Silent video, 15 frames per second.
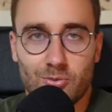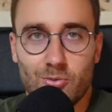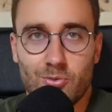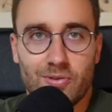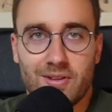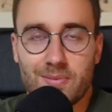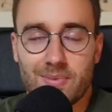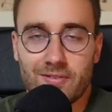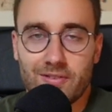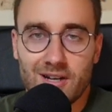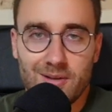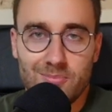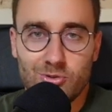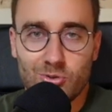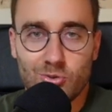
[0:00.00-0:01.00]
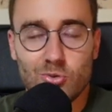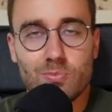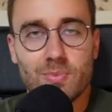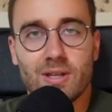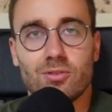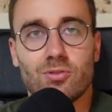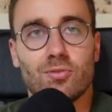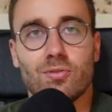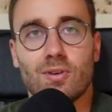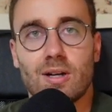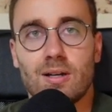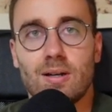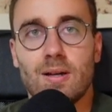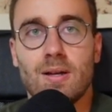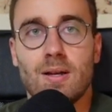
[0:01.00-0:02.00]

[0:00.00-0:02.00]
une, c'est pas valable du coup, mais tu vas